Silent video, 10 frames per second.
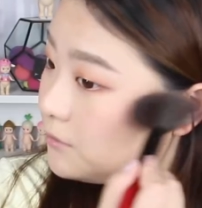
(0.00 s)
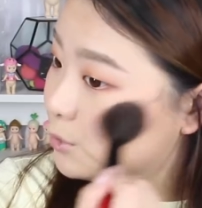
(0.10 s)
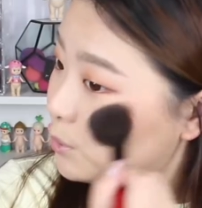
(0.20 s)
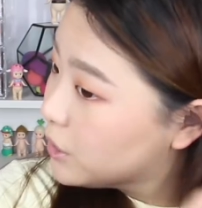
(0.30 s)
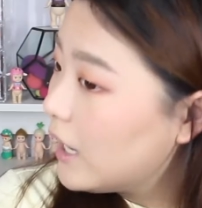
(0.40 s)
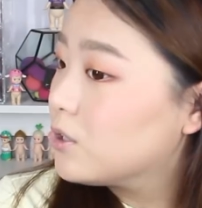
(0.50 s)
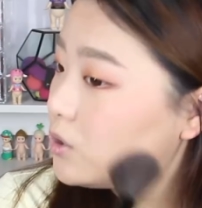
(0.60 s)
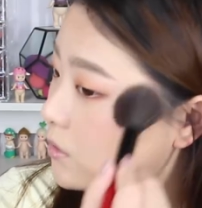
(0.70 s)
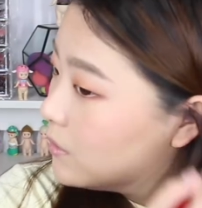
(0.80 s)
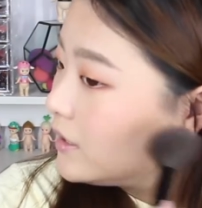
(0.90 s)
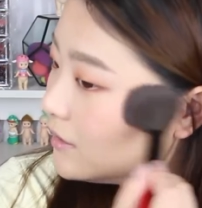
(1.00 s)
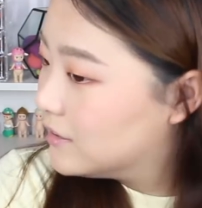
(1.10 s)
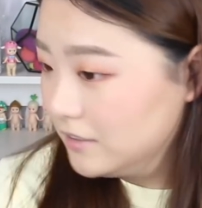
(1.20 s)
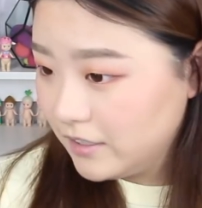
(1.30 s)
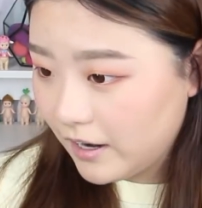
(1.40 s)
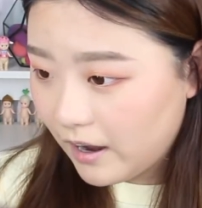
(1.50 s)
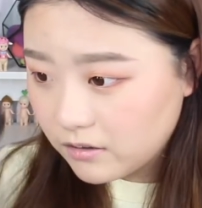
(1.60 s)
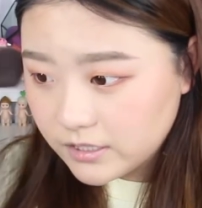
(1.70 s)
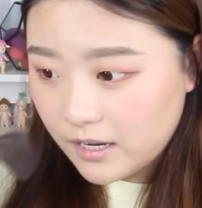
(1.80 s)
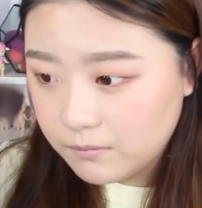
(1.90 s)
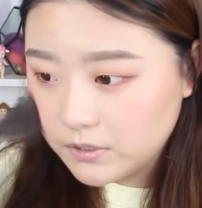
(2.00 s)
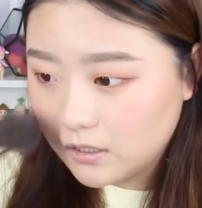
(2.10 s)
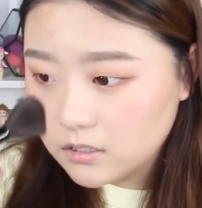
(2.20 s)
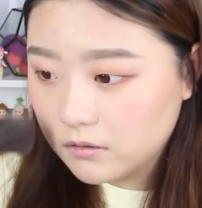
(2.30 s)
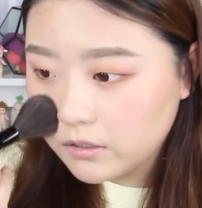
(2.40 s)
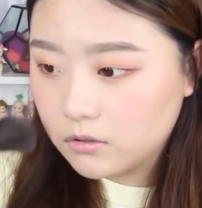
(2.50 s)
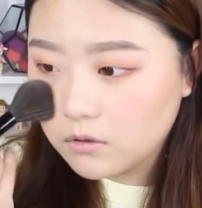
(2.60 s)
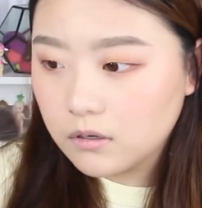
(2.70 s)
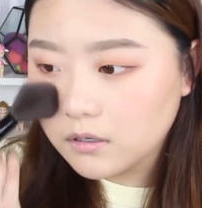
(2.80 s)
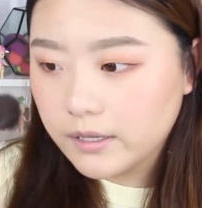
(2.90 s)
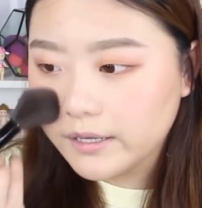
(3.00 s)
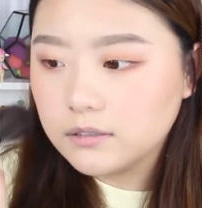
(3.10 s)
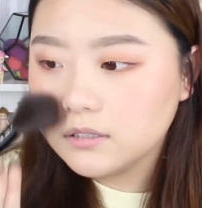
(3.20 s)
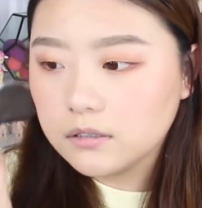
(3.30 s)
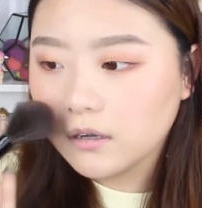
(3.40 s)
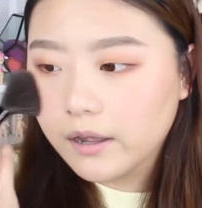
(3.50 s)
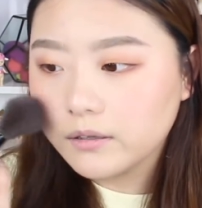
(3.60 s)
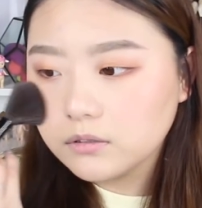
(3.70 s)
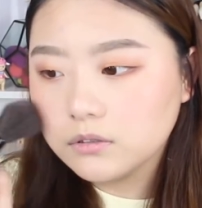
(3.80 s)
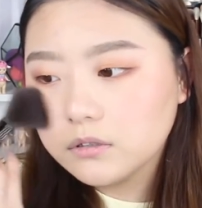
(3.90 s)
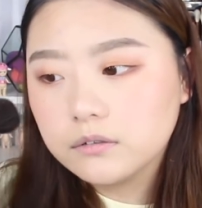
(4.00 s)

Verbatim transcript: 是不是都收过了？然后这样比较稍微融合在一起的感觉。